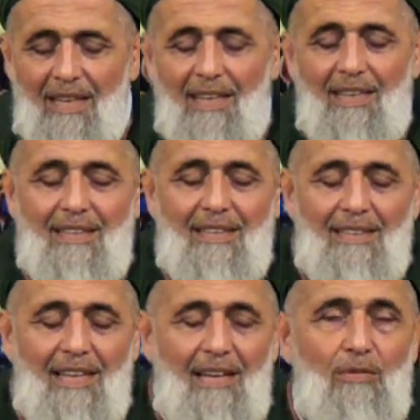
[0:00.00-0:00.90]
Ey
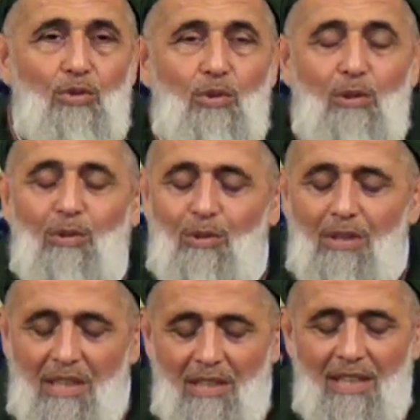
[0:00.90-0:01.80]
derviş
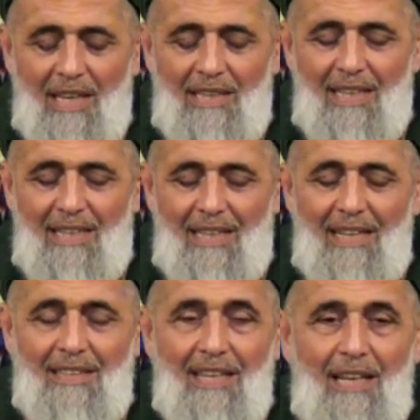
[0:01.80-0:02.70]
olduğunu iddia
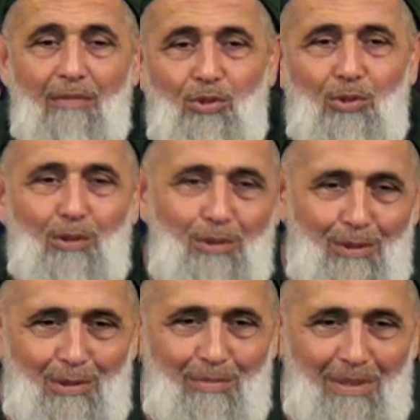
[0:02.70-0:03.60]
edenler derviş olunuz.